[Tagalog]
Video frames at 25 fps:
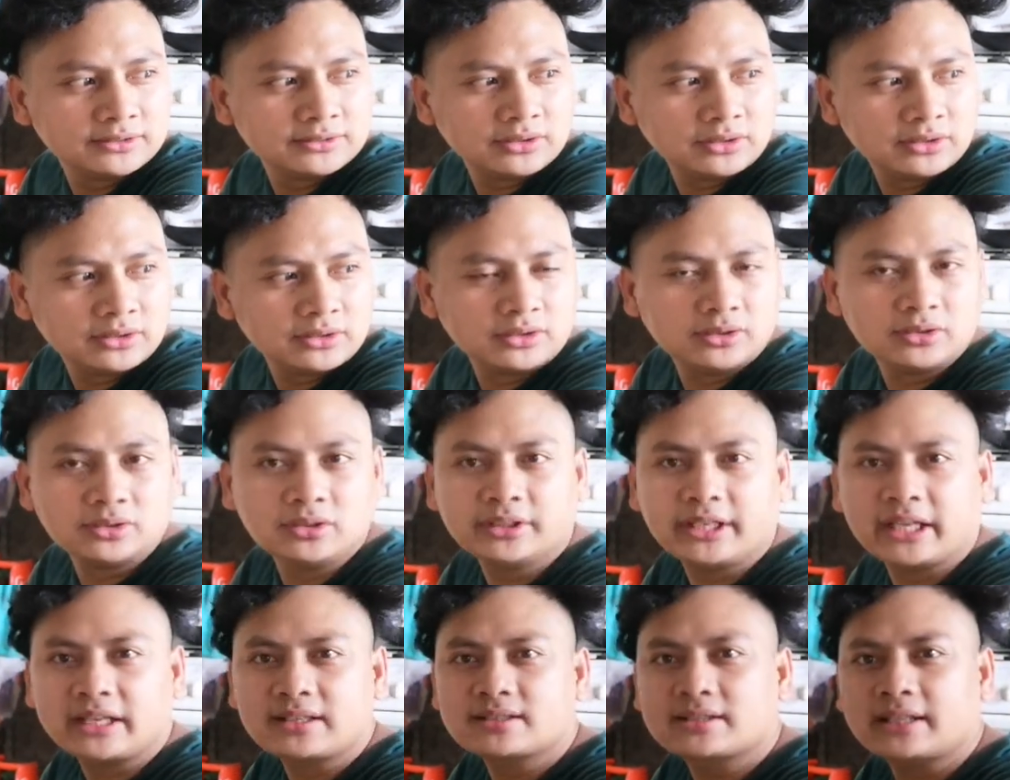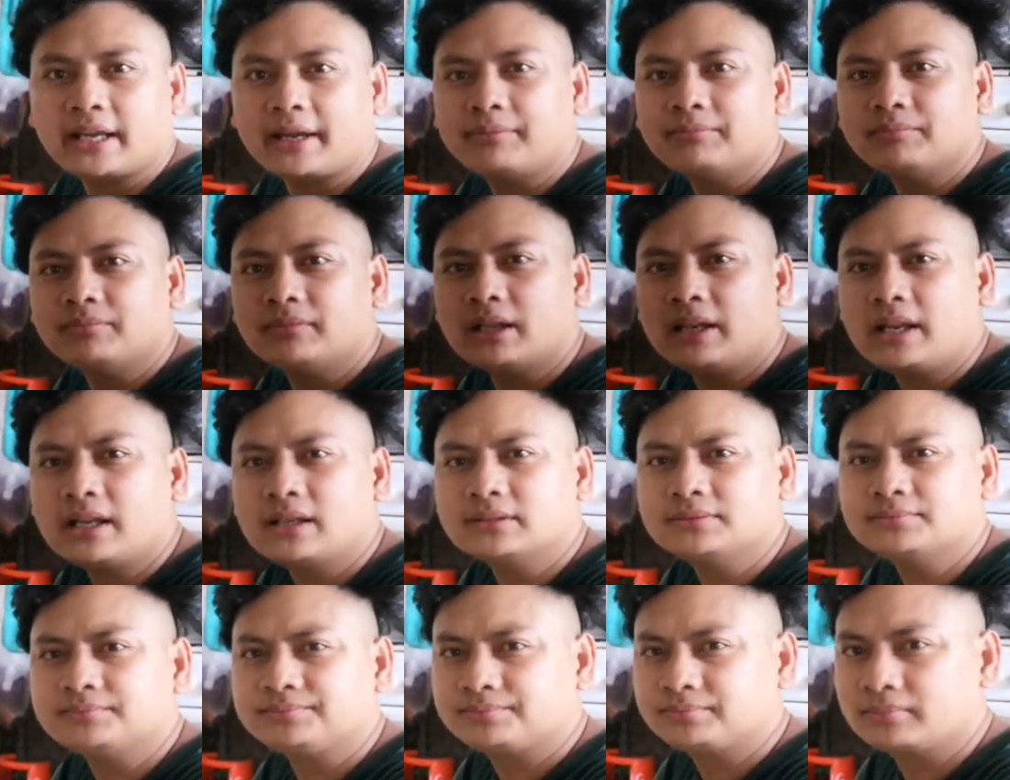So next time na
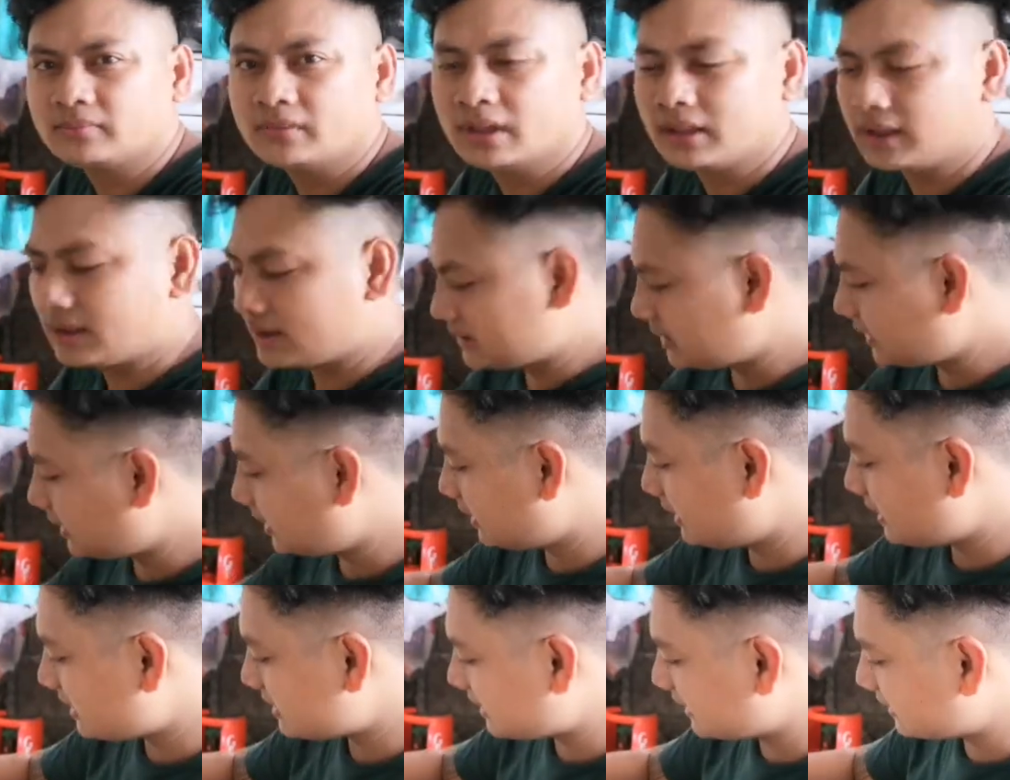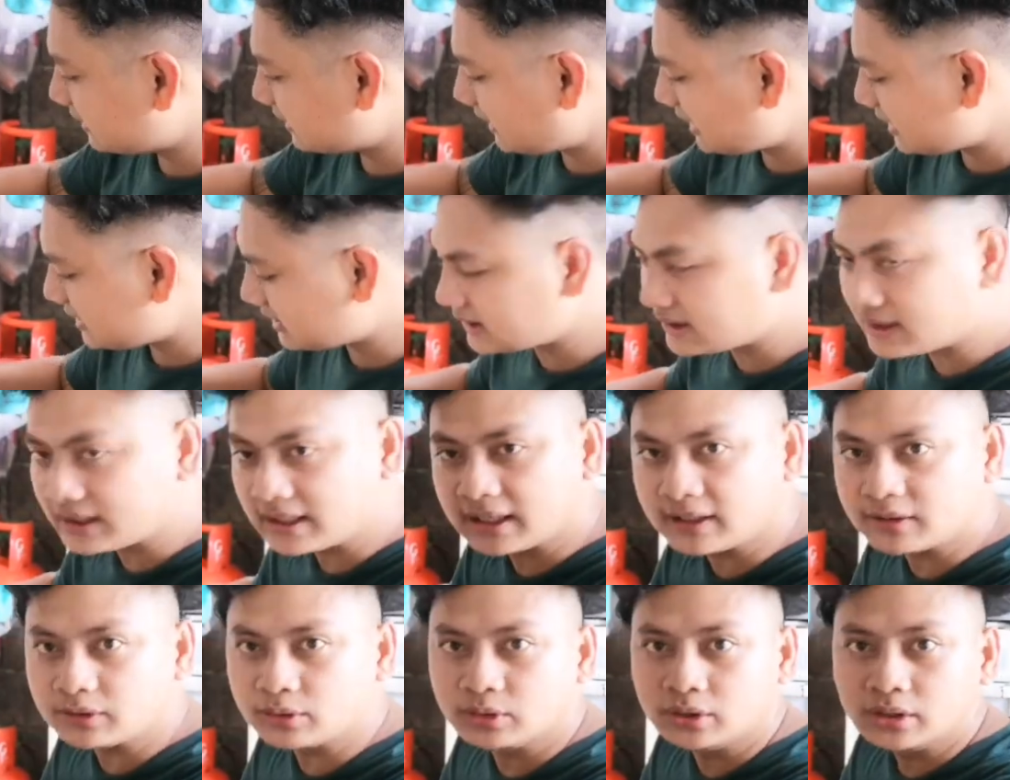lang. Kasi lasing na lasing
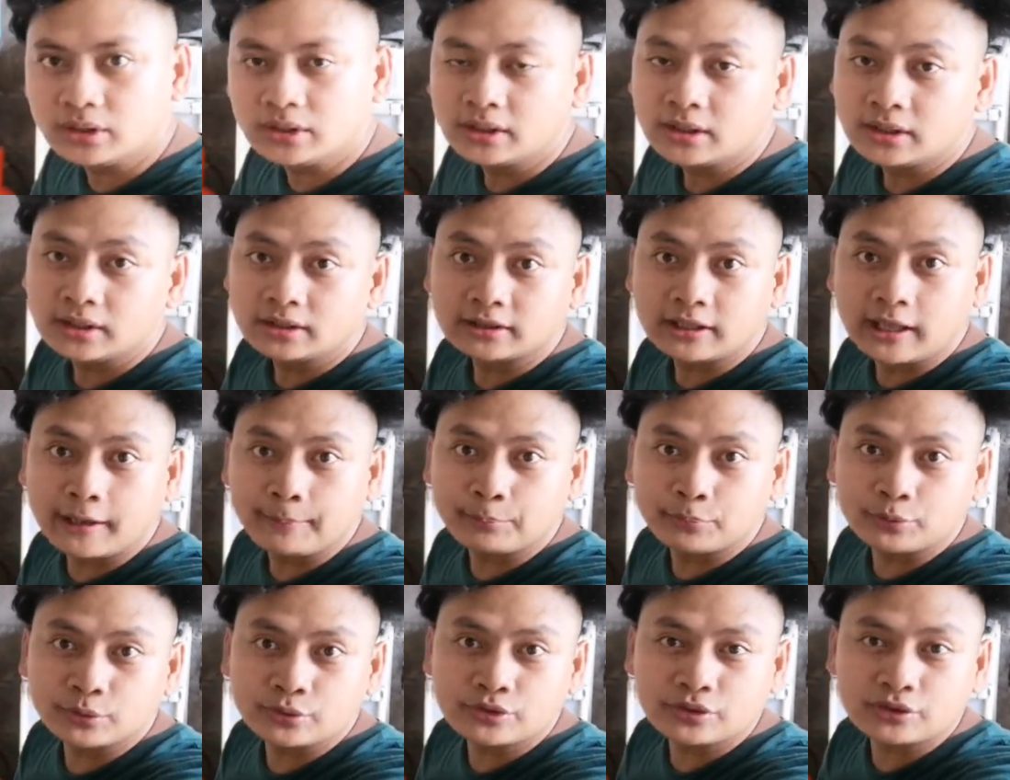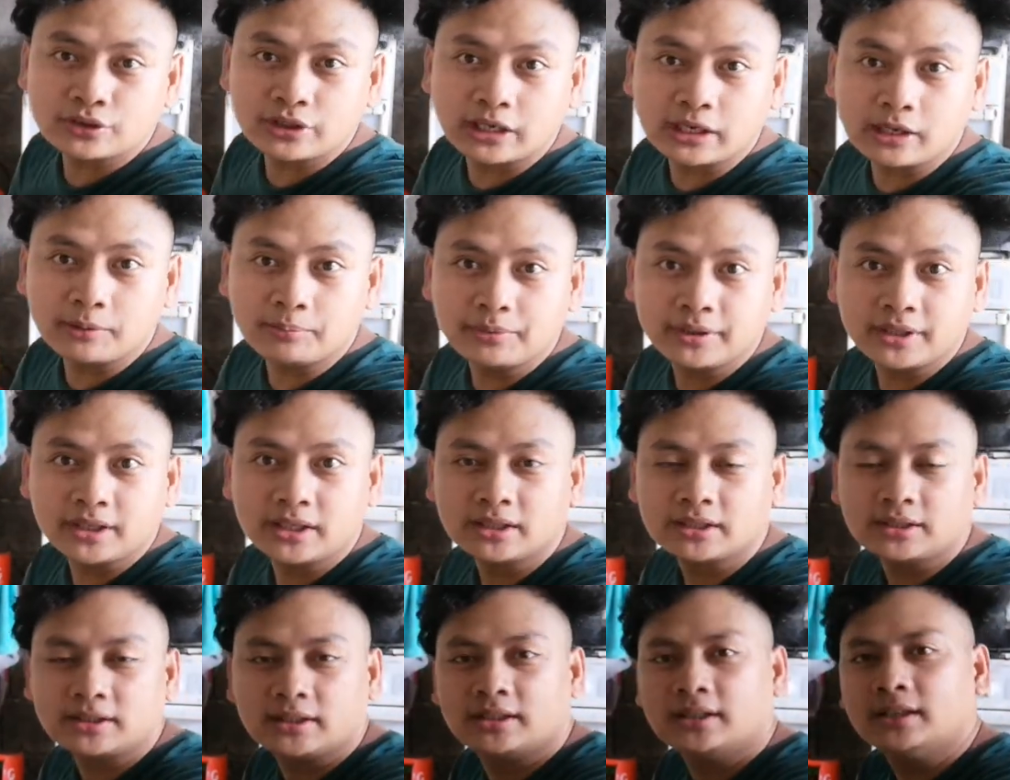na ako. Tapos
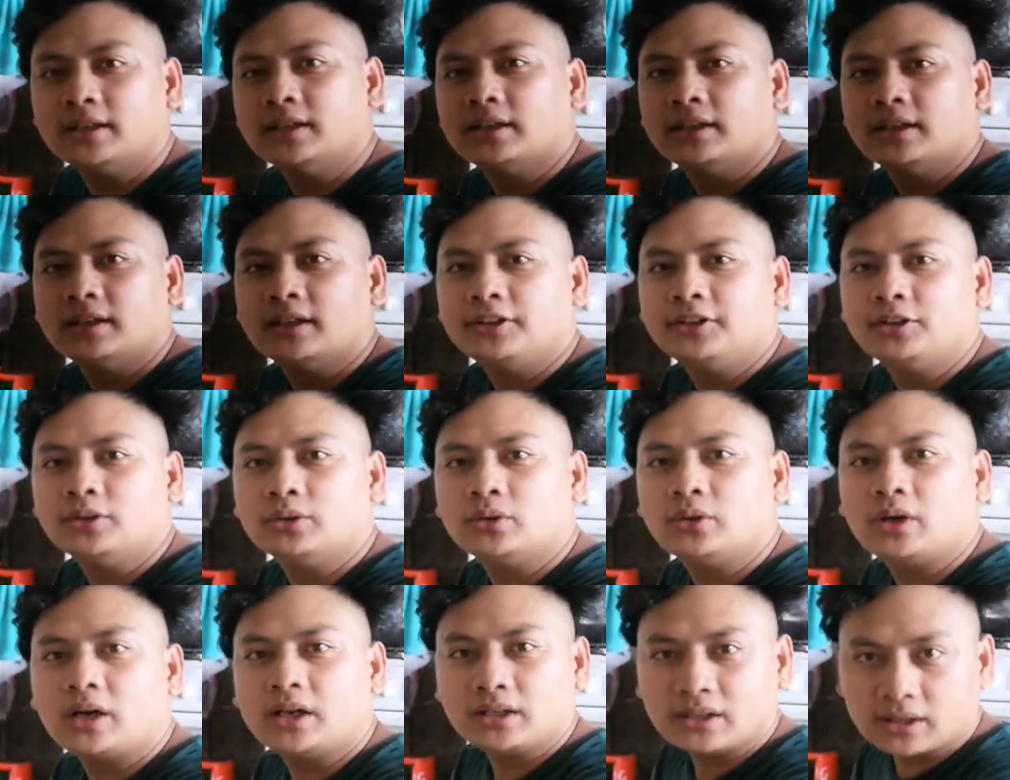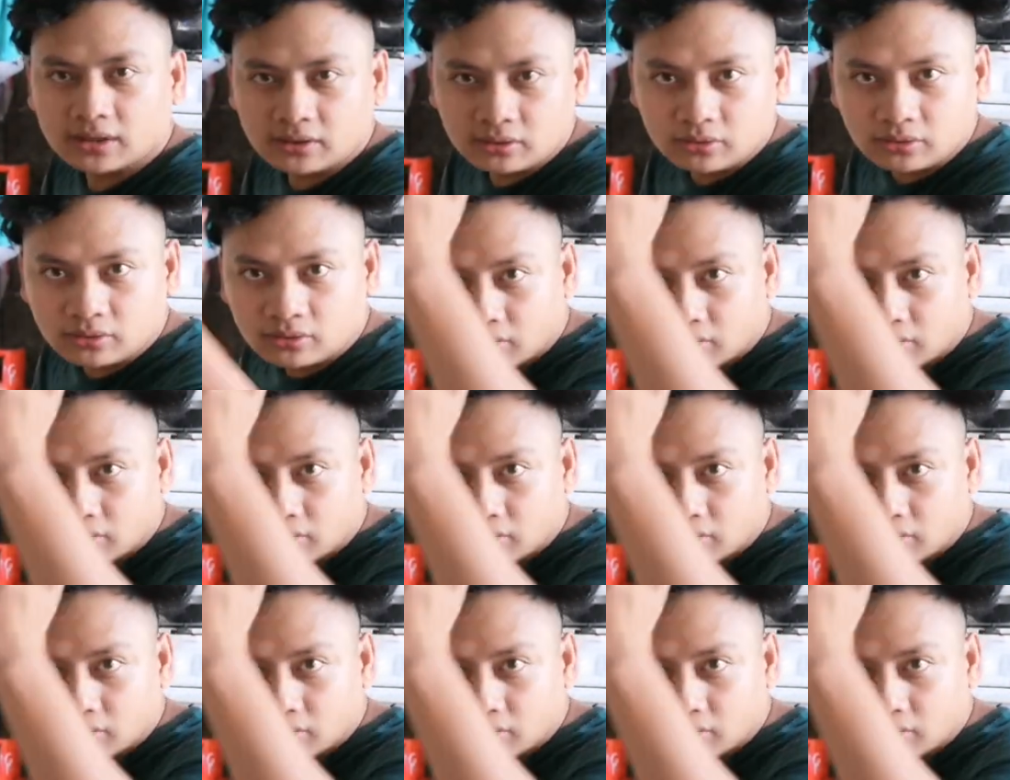kagabi, yung anak